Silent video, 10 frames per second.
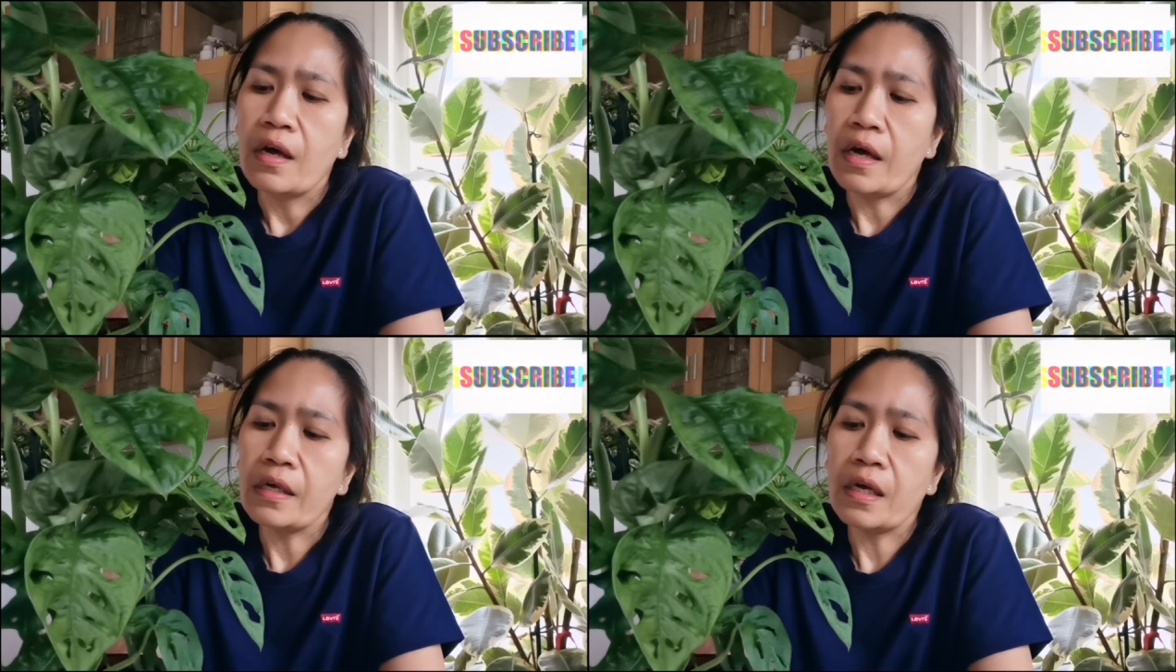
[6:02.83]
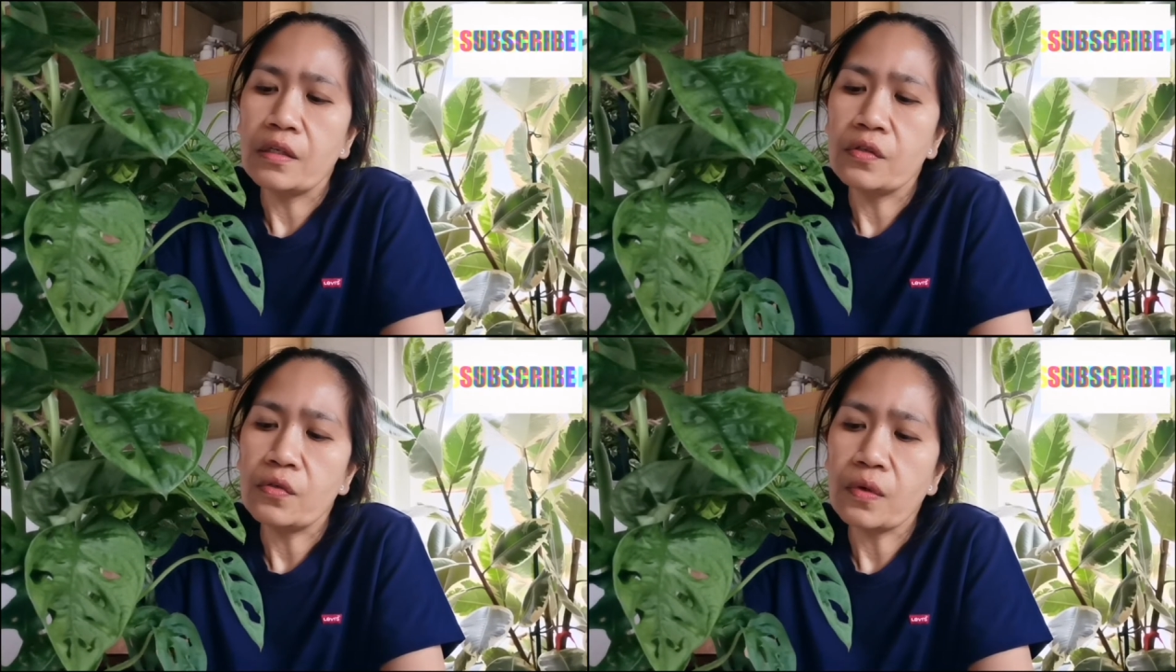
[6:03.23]
Ayan,
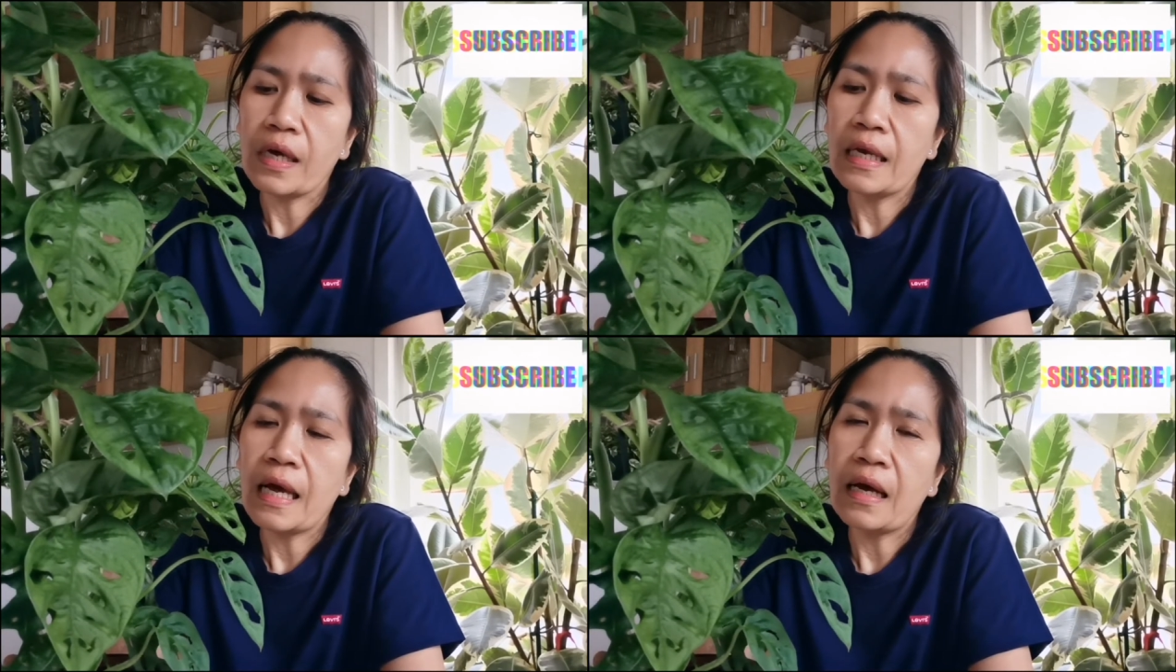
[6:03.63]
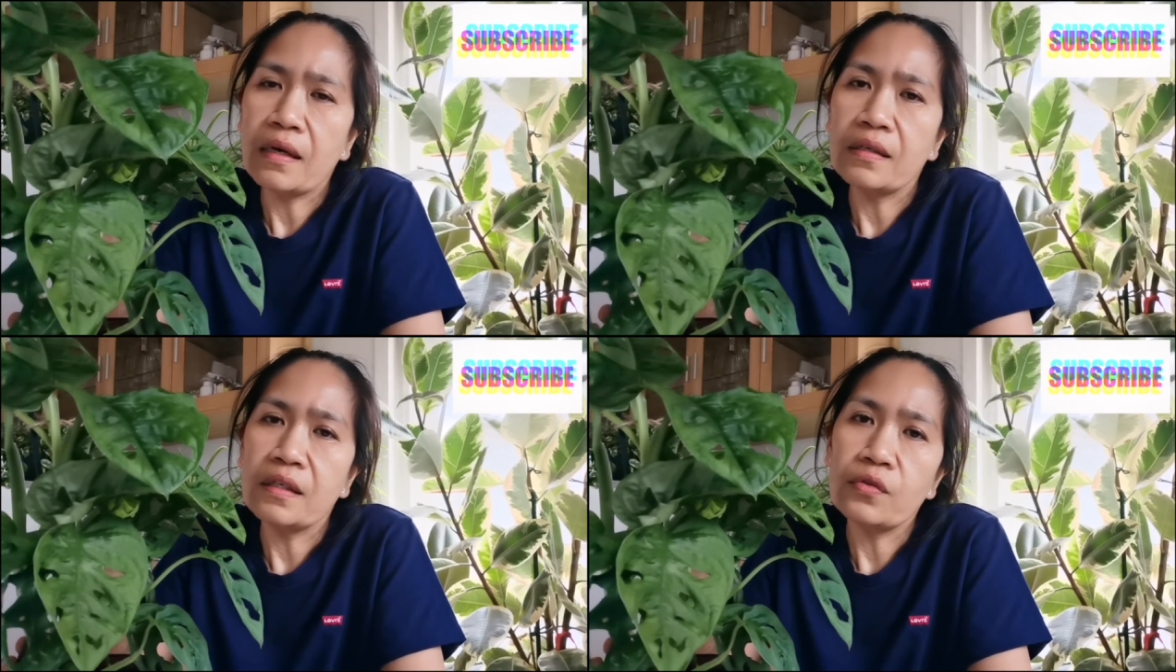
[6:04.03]
so
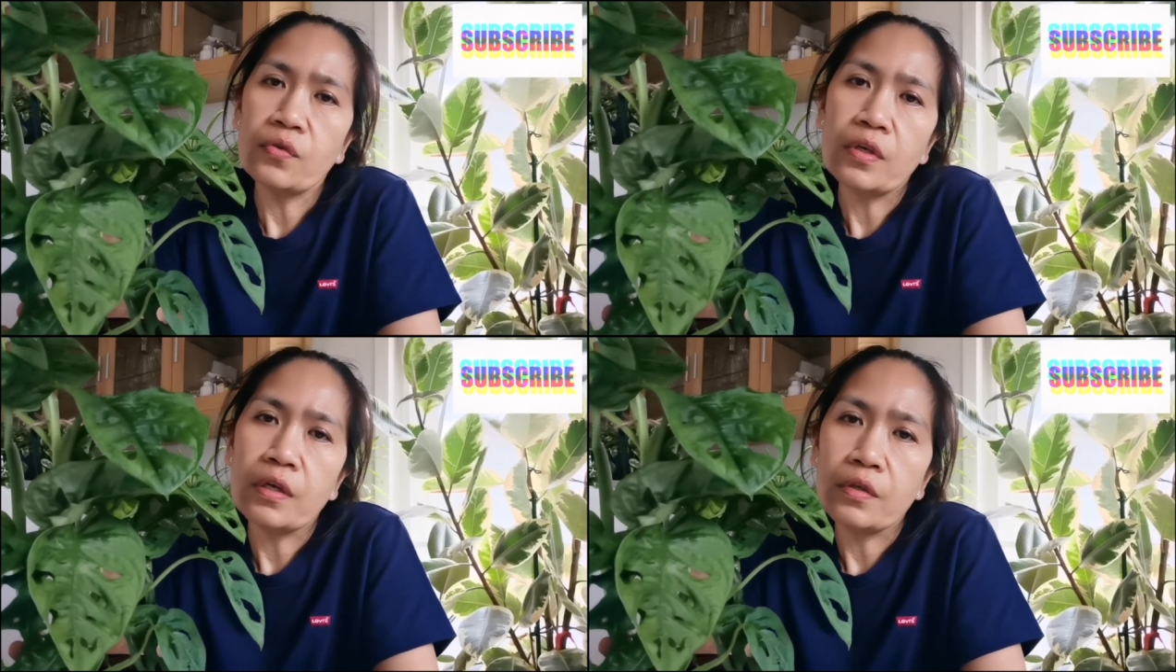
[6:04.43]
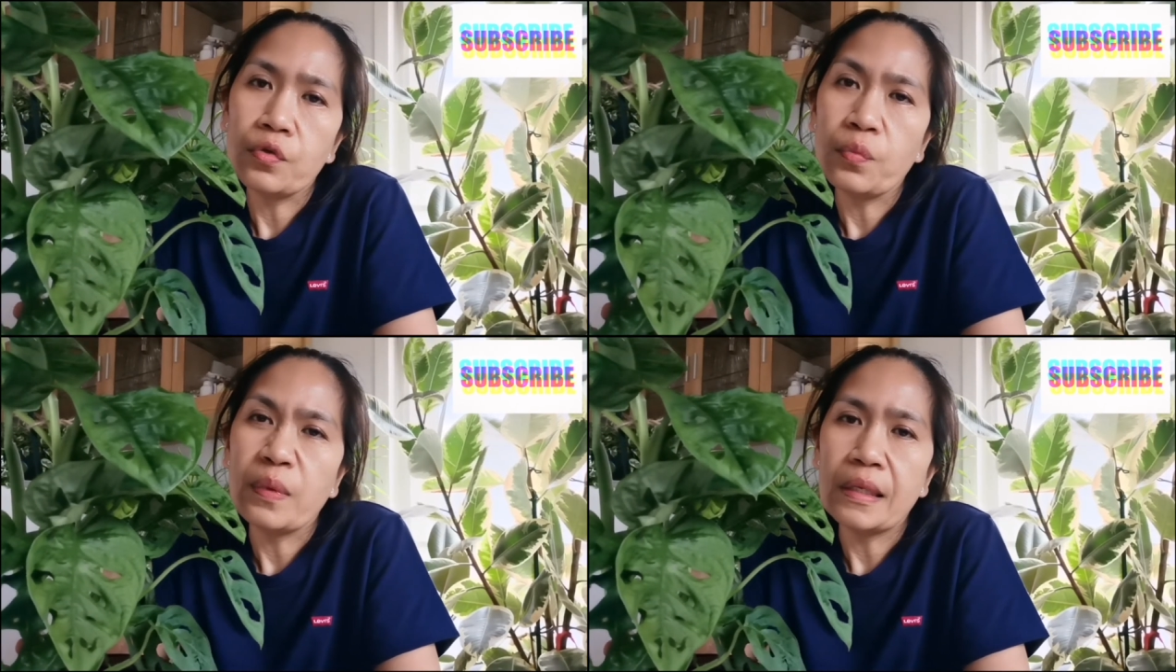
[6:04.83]
kailangan nito ng
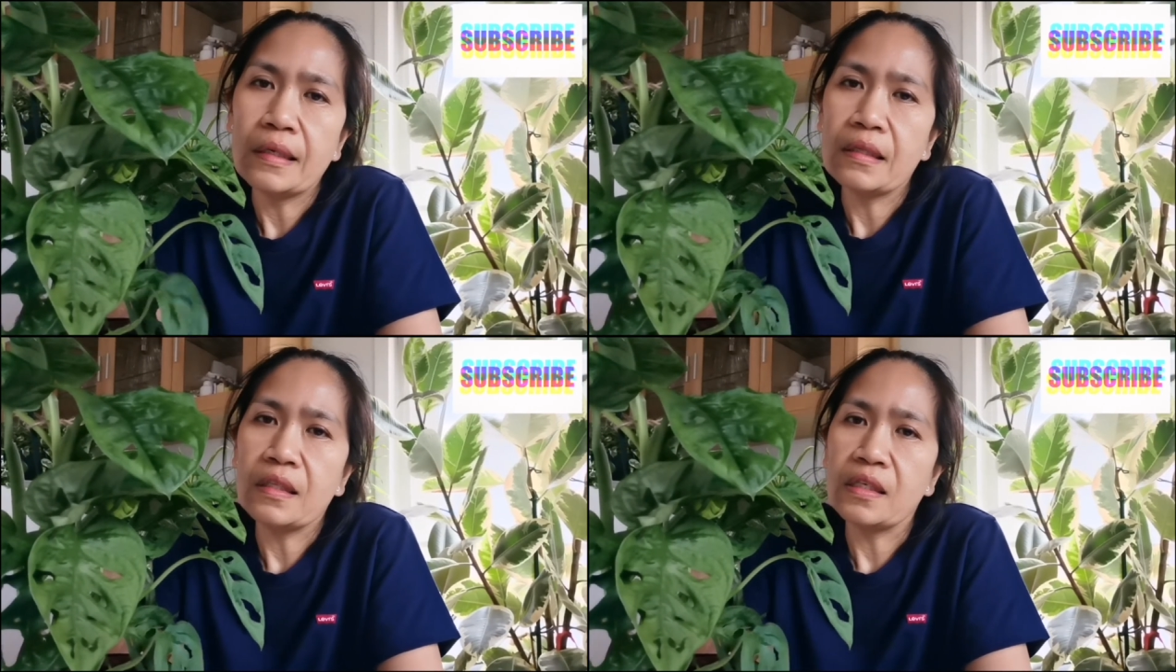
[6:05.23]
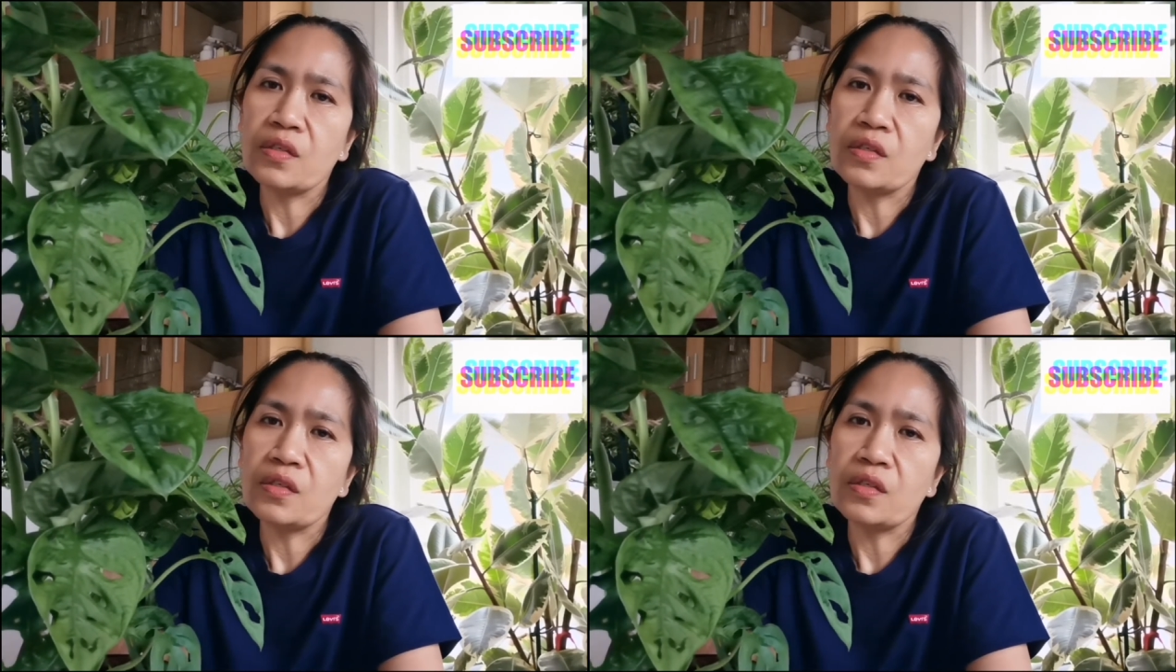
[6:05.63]
humidity.